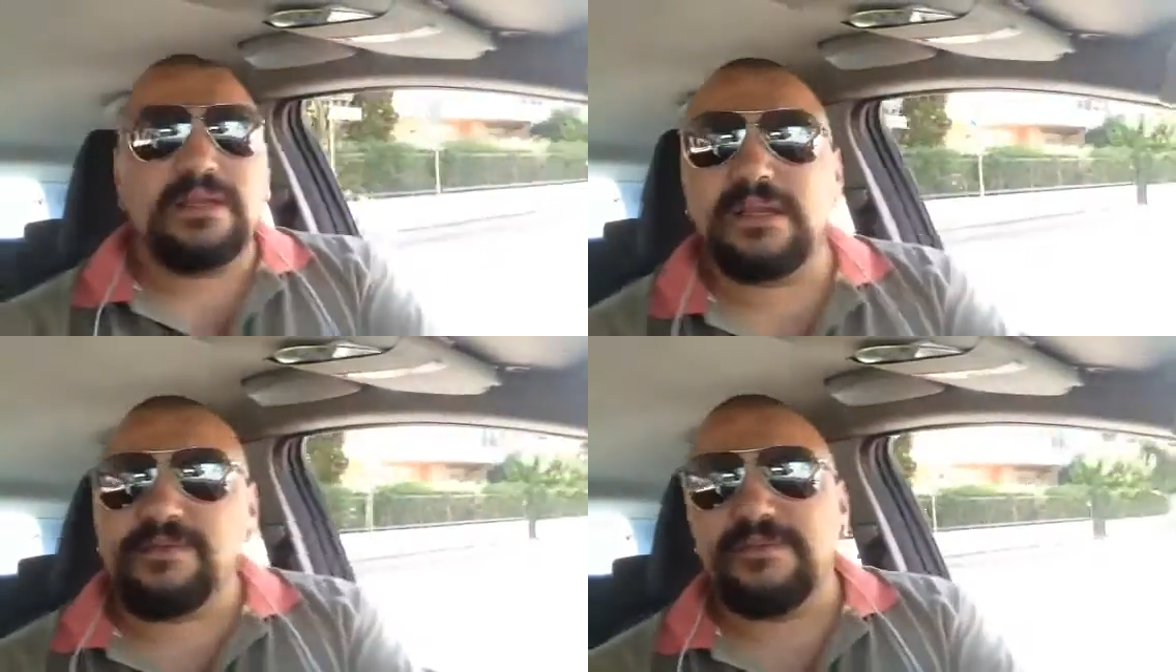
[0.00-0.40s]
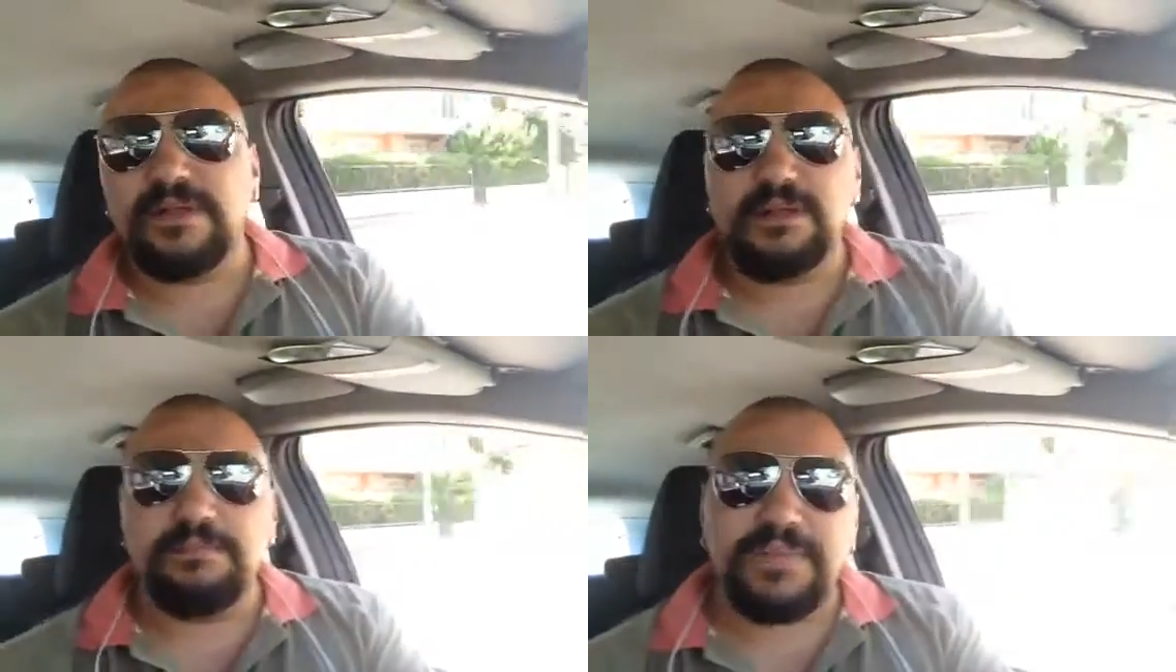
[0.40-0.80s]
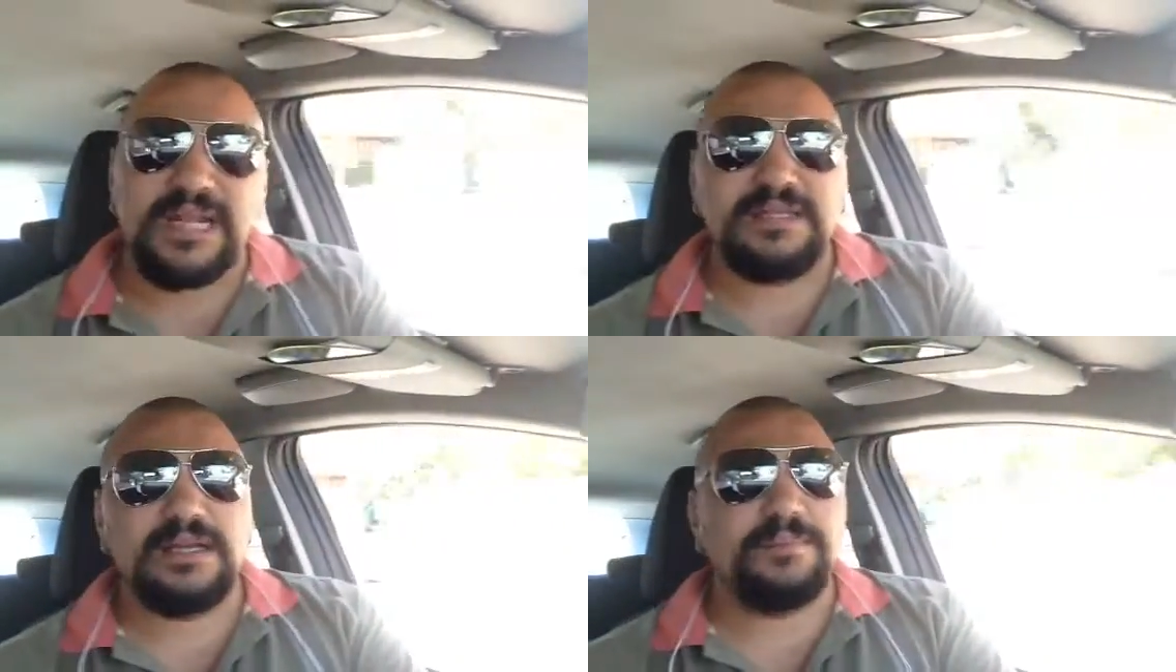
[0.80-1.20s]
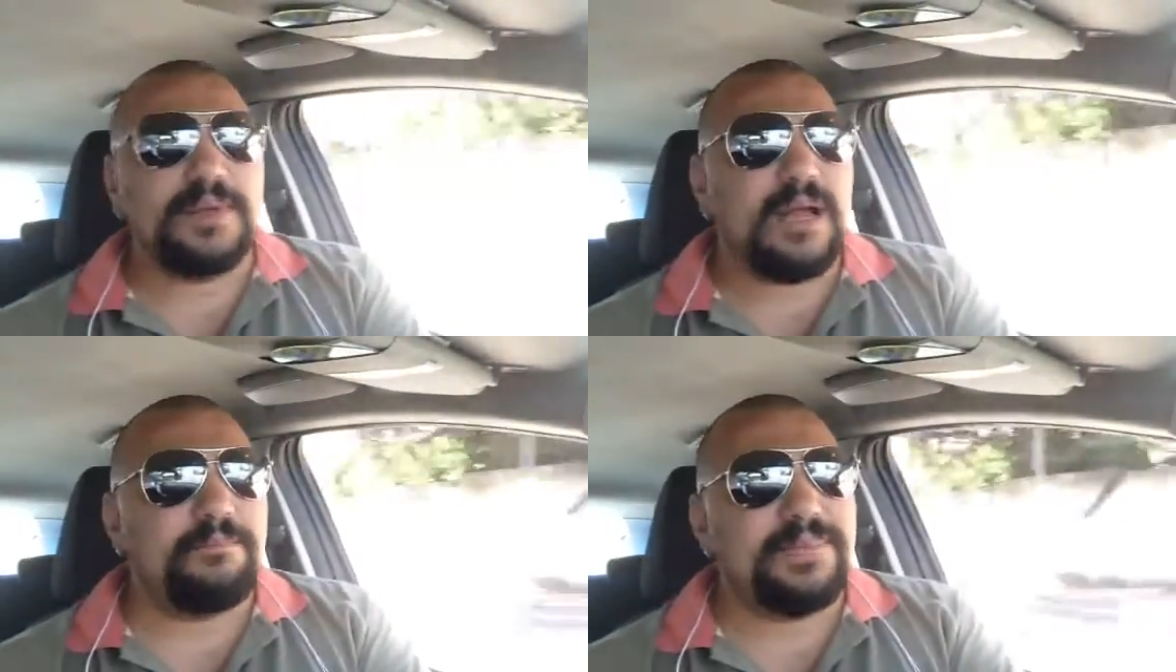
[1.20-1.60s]
in, eff- in pratica
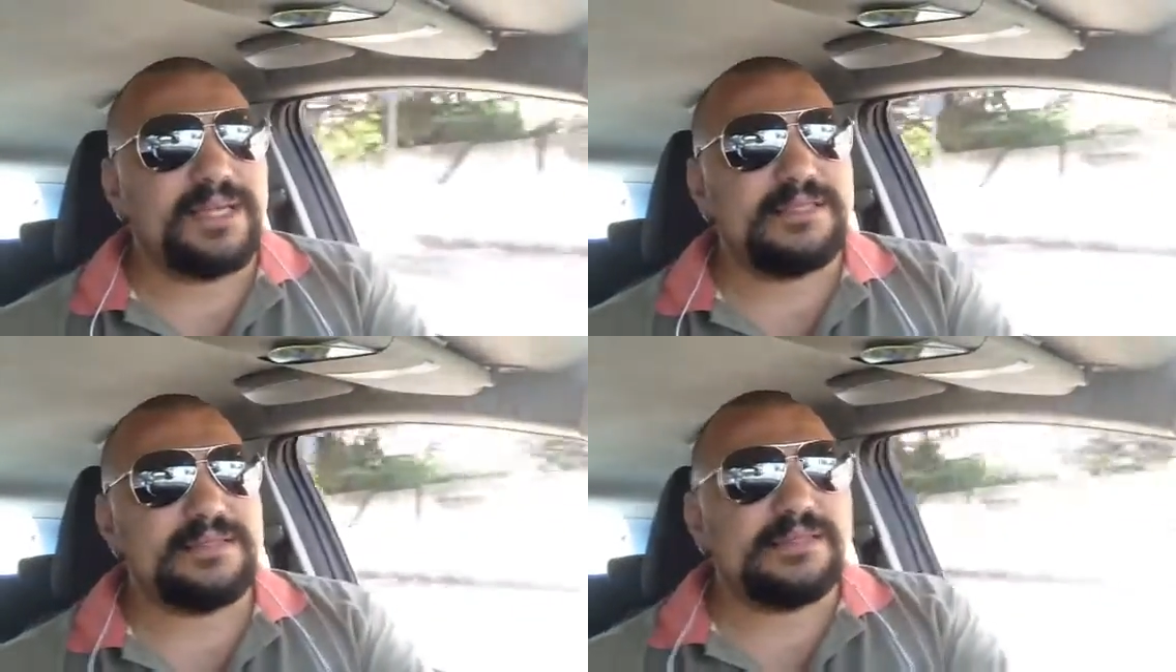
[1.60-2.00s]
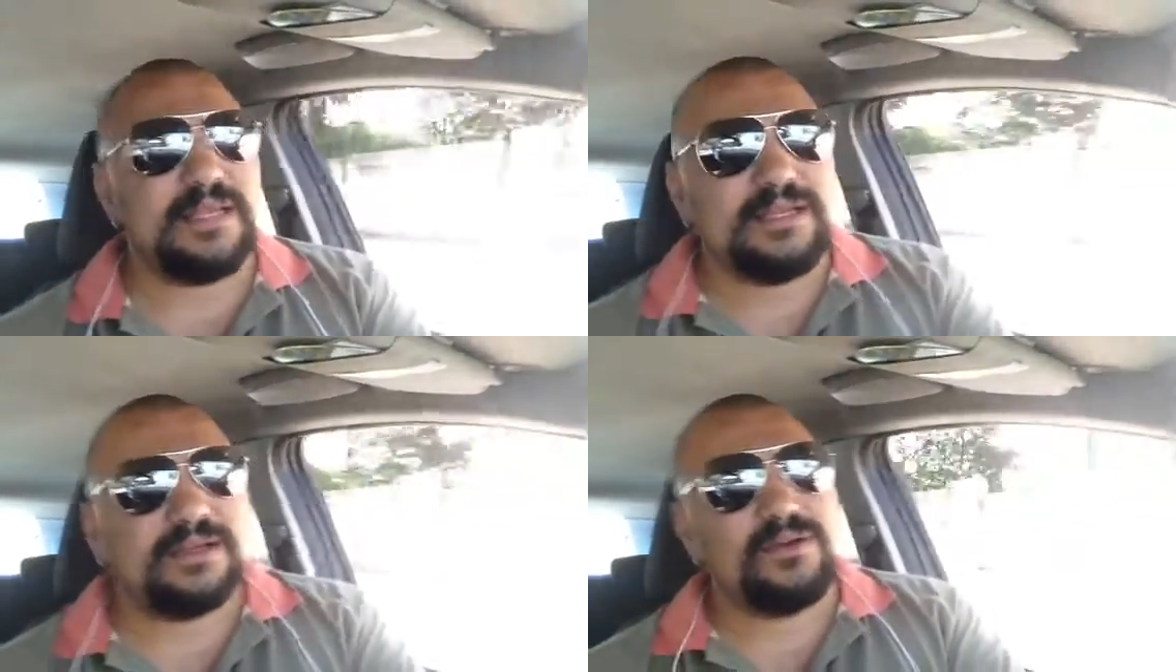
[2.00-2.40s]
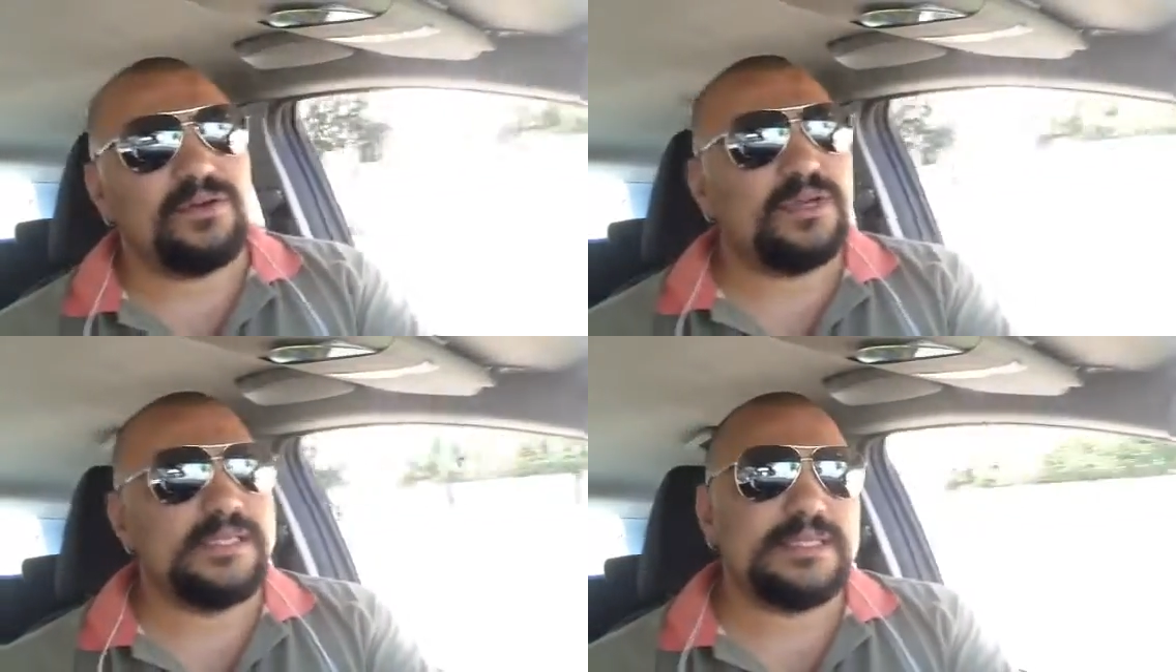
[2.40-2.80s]
appena si salgono le